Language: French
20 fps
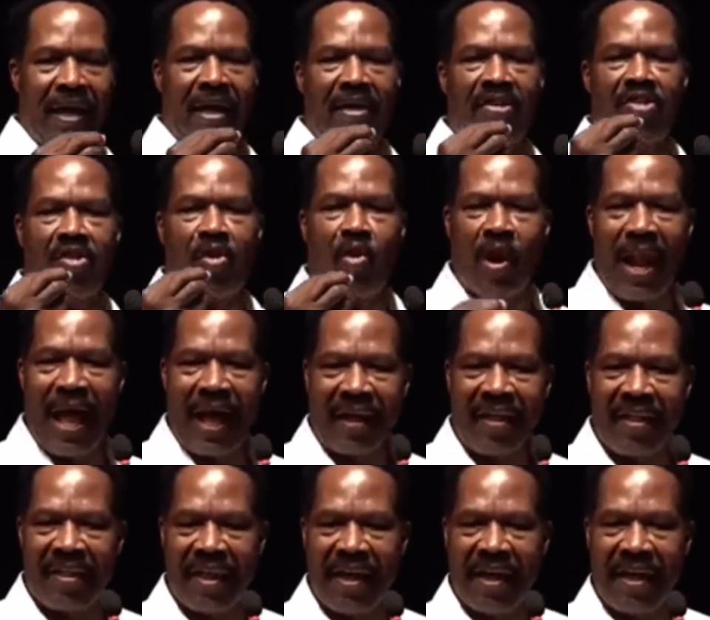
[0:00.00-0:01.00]

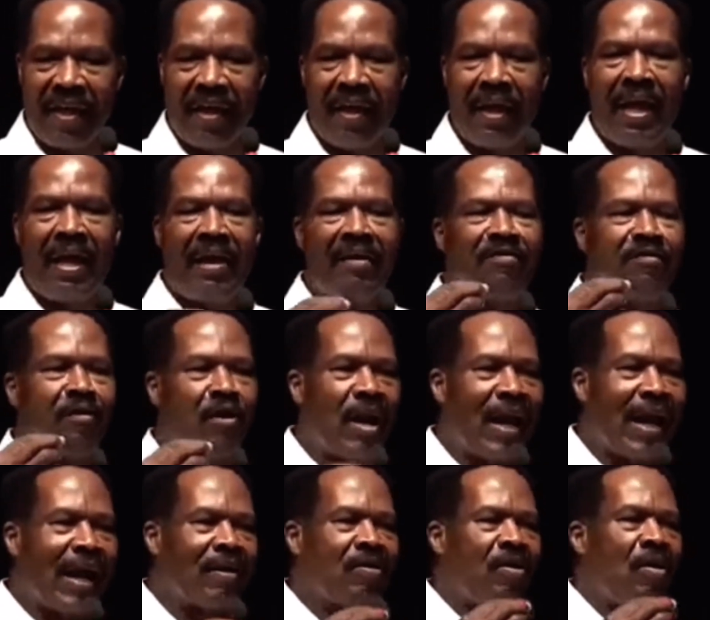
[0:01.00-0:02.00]
scolarisés font
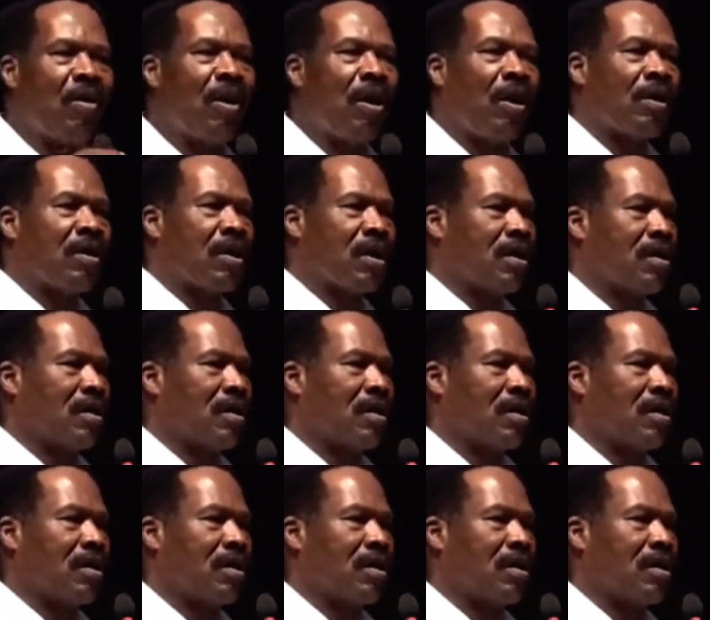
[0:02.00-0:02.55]
leur colloque,